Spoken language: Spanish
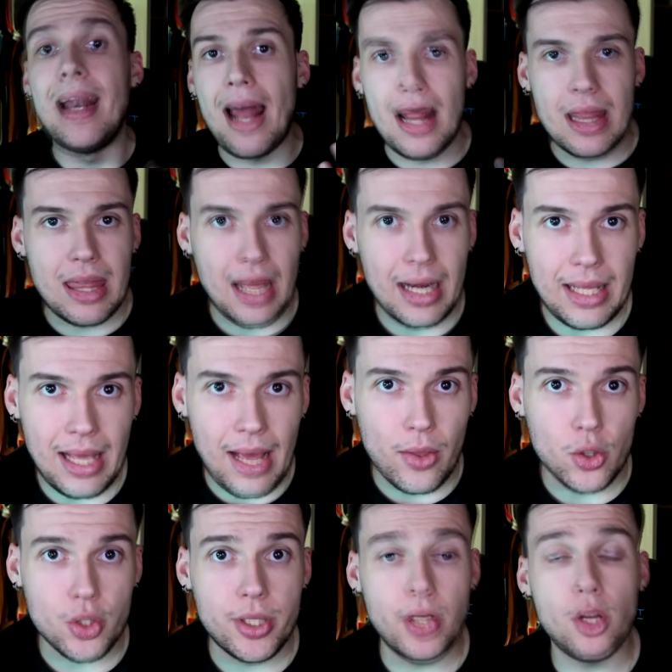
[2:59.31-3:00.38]
lanzaría
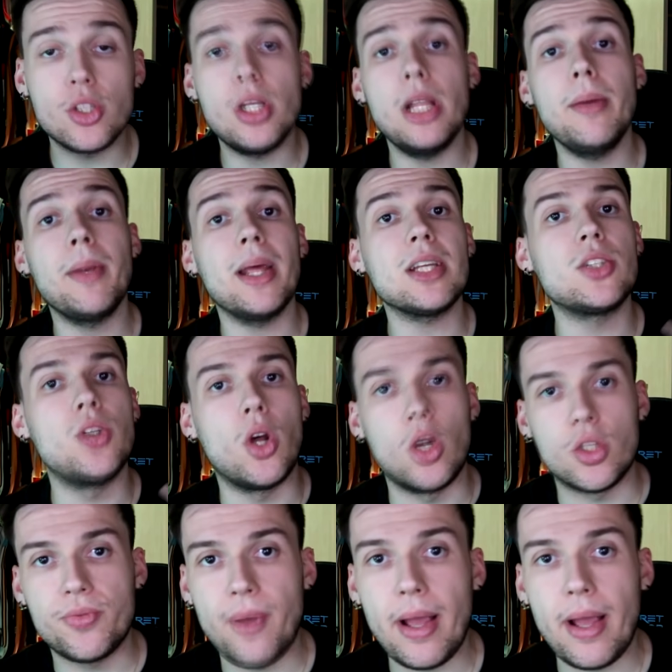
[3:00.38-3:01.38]
dos tiros libres, no los